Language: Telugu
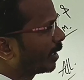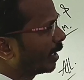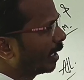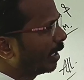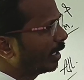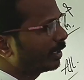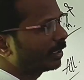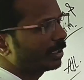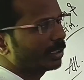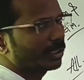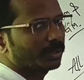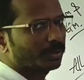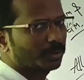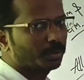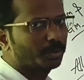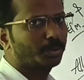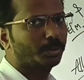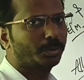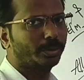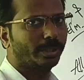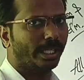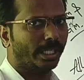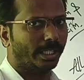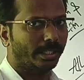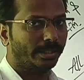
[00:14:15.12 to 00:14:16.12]
రిలేట్ చేస్తూ
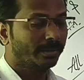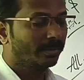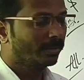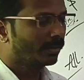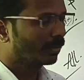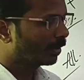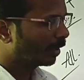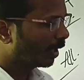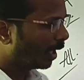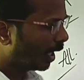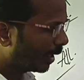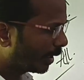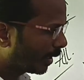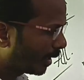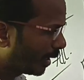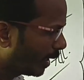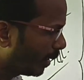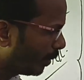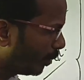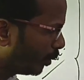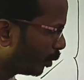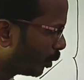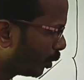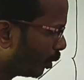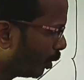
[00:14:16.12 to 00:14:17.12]
చూడాలి అంటే
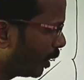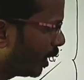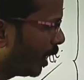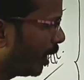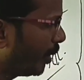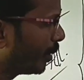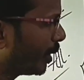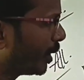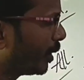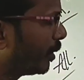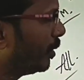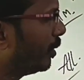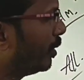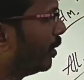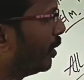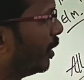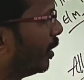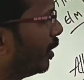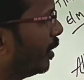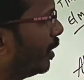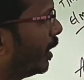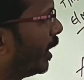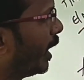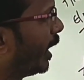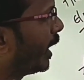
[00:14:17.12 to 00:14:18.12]
ముందుగా మీరు
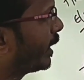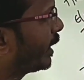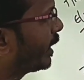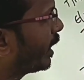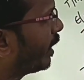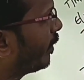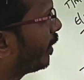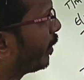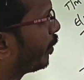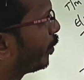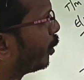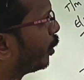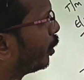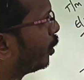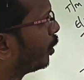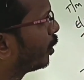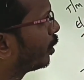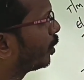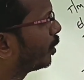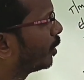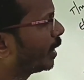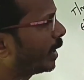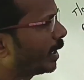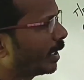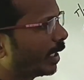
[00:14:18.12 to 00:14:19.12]
ఎగ్జామ్ ఎప్పుడు
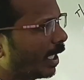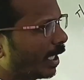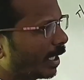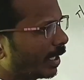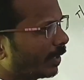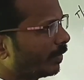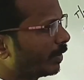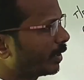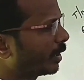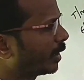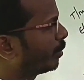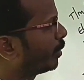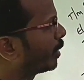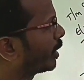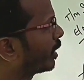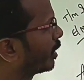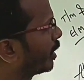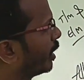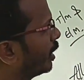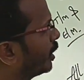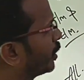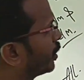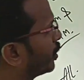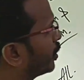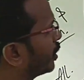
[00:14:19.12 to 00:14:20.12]
ఉంటుంది అన్న విషయం మనకు
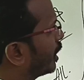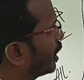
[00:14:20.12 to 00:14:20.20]
తెలుస్తుంది